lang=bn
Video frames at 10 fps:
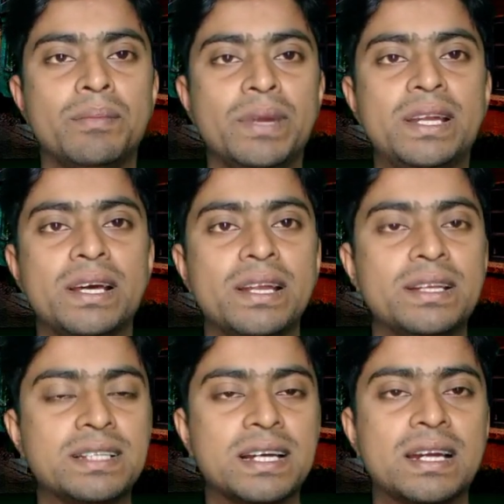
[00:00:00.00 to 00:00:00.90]
মিটারের
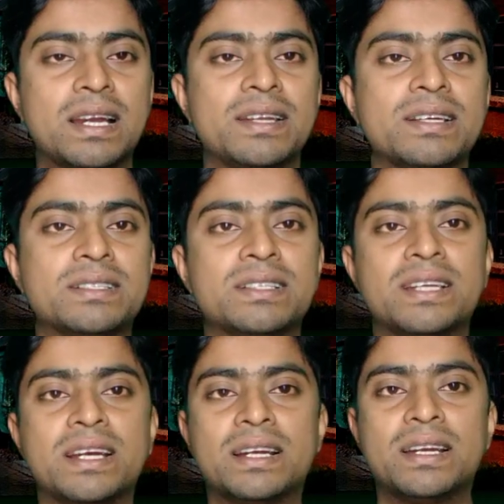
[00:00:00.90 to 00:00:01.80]
যে কাঁটাটি আছে
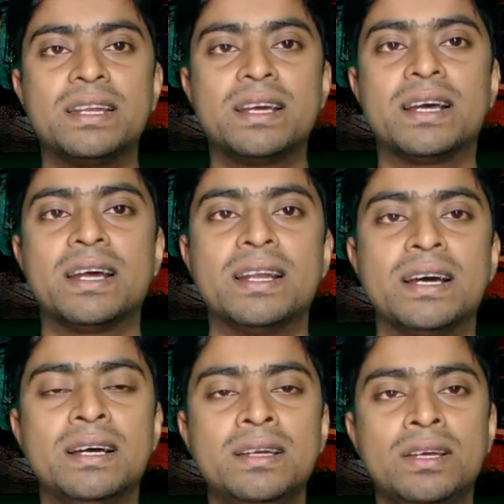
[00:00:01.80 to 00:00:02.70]
সে কাঁটাটি খারায়
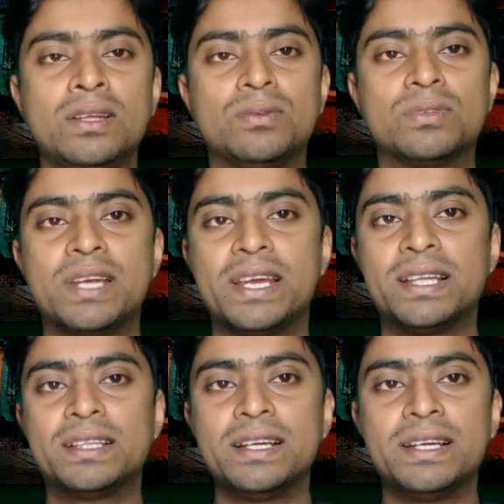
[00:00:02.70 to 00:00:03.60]
না তো সেই
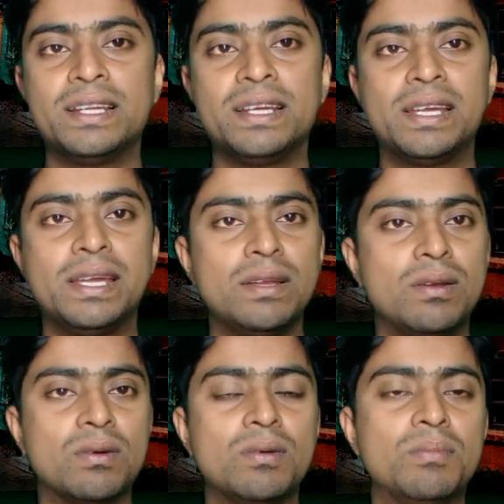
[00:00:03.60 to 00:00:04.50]
ক্ষেত্রে এটি কি
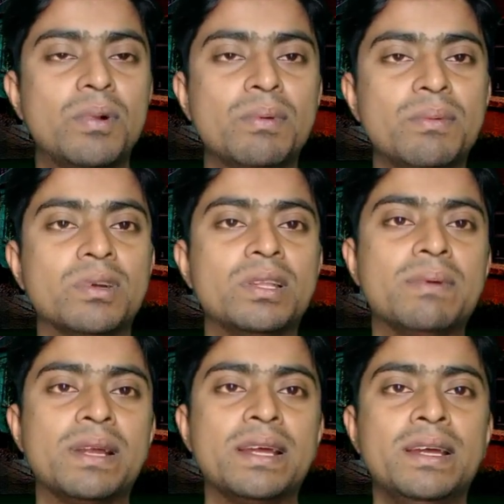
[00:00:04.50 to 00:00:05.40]
রকম প্রবলেম হতে
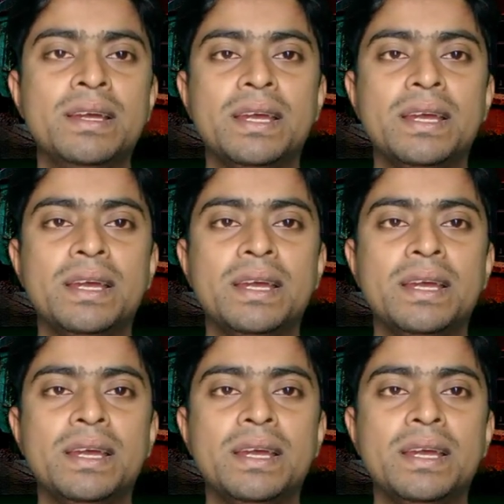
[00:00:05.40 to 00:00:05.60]
পারে